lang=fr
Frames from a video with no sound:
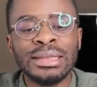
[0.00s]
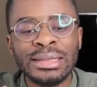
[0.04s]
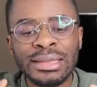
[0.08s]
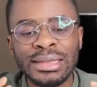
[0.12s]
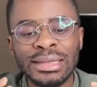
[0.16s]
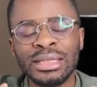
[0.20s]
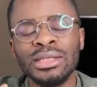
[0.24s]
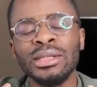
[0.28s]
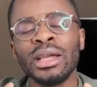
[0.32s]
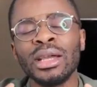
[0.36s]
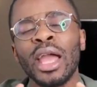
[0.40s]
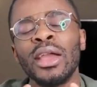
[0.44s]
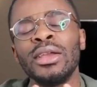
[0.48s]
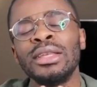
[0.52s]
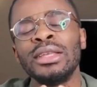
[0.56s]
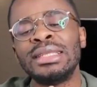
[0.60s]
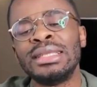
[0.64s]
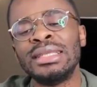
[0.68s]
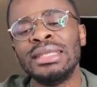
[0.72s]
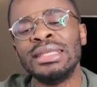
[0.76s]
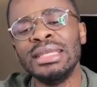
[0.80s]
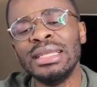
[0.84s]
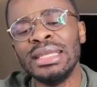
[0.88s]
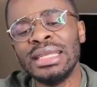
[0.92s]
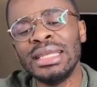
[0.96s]
si tu
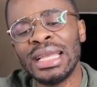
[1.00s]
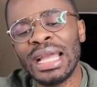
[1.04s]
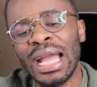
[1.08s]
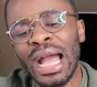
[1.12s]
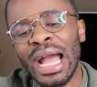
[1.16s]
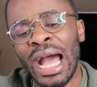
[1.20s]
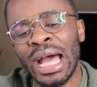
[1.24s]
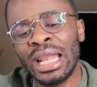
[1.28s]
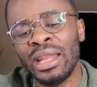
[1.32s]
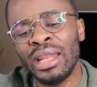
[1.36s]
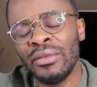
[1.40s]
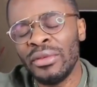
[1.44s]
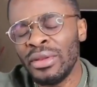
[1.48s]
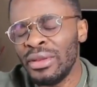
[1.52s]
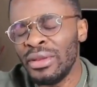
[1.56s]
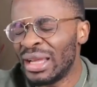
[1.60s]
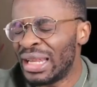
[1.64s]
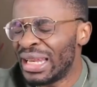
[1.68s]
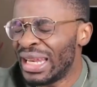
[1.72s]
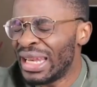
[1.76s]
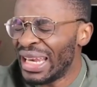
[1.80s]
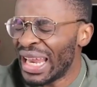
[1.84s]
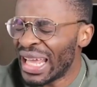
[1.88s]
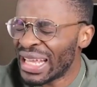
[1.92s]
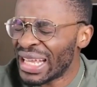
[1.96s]
réussis à
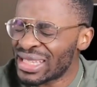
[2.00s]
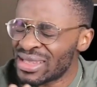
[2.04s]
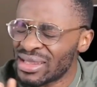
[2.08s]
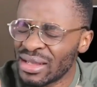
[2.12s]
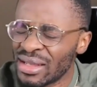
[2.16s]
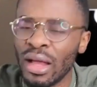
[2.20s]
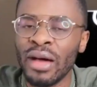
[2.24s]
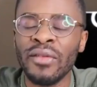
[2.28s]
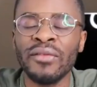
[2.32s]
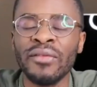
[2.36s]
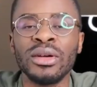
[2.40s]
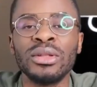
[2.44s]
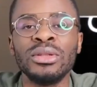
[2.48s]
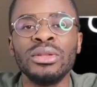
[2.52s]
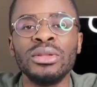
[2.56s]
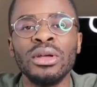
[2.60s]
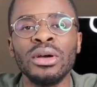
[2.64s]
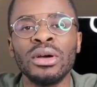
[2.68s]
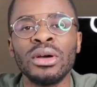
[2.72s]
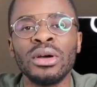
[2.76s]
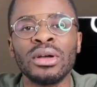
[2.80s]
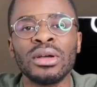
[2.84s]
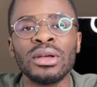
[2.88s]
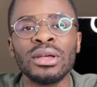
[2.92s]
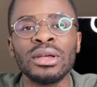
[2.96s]
devenir un excellent
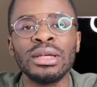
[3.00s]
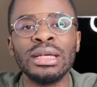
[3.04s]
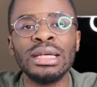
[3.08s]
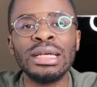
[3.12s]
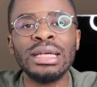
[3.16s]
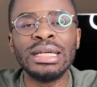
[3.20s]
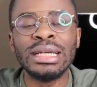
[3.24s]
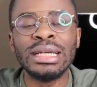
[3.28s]
vendeur,